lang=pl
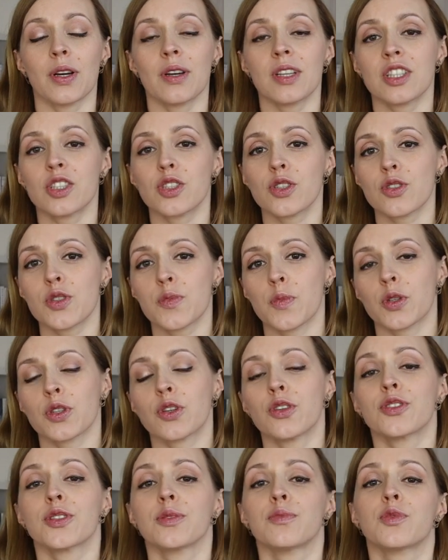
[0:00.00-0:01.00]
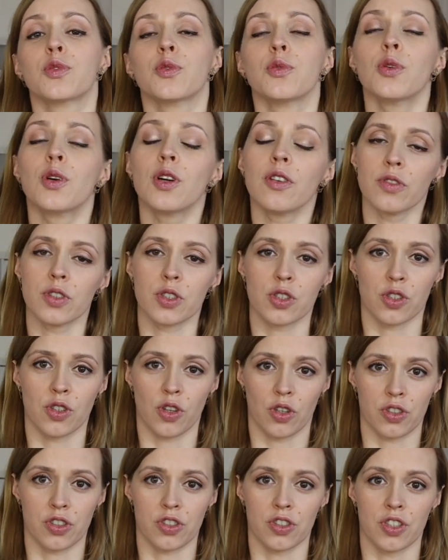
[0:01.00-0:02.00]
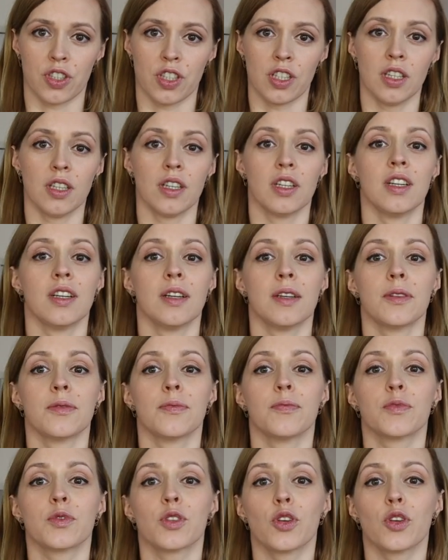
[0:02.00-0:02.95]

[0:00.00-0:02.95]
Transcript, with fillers: patrząc pod kątem długowieczności, e,